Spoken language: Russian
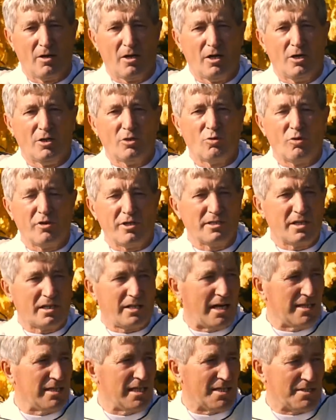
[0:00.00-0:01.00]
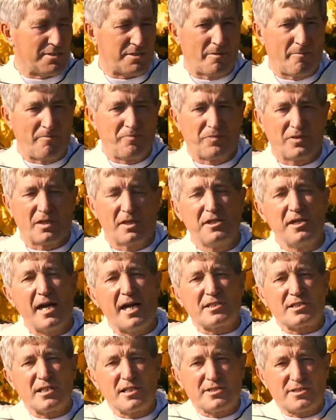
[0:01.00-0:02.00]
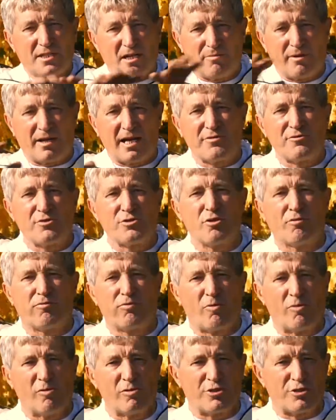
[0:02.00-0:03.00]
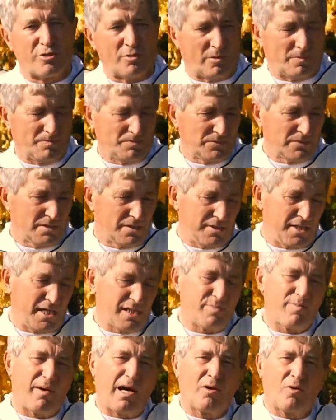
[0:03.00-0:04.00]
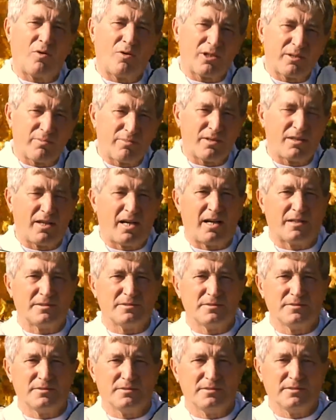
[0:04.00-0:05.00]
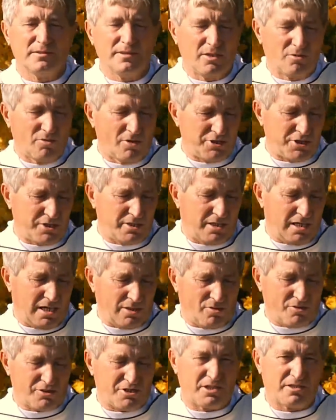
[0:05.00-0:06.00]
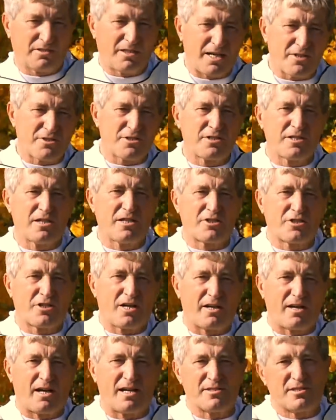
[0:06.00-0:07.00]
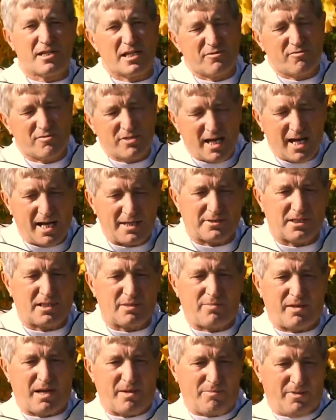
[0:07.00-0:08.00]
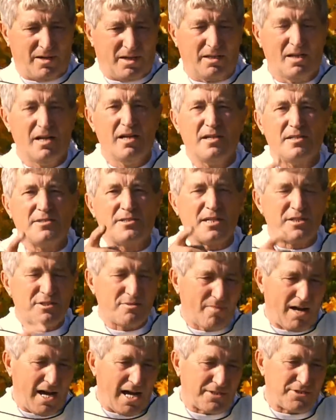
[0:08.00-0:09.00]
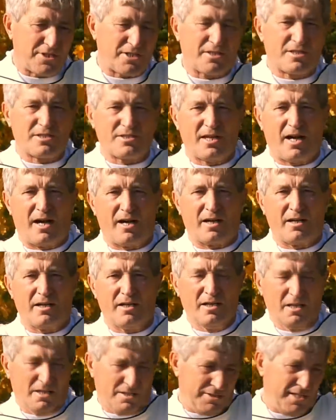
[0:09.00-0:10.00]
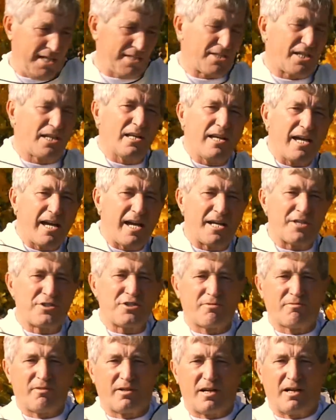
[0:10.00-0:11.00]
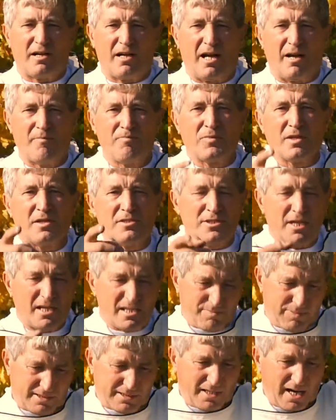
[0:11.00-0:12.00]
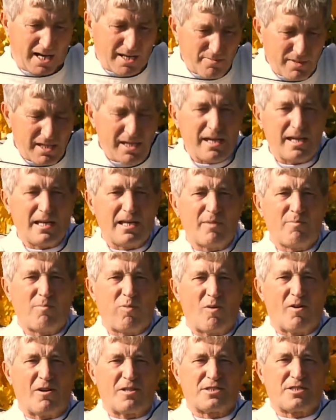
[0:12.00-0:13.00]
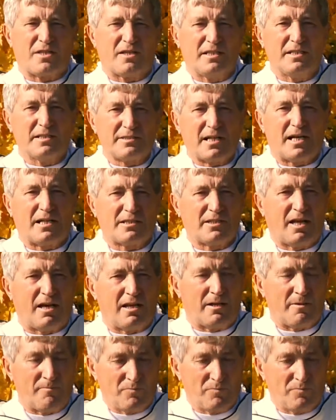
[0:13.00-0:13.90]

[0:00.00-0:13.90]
Ну и, наконец, если собрать все в кучу – Здесь погода была не очень хорошей, дожди и жара. Здесь взяток пропал, здесь маточка старая, здесь клещ вора, здесь подкормили поздно и так далее.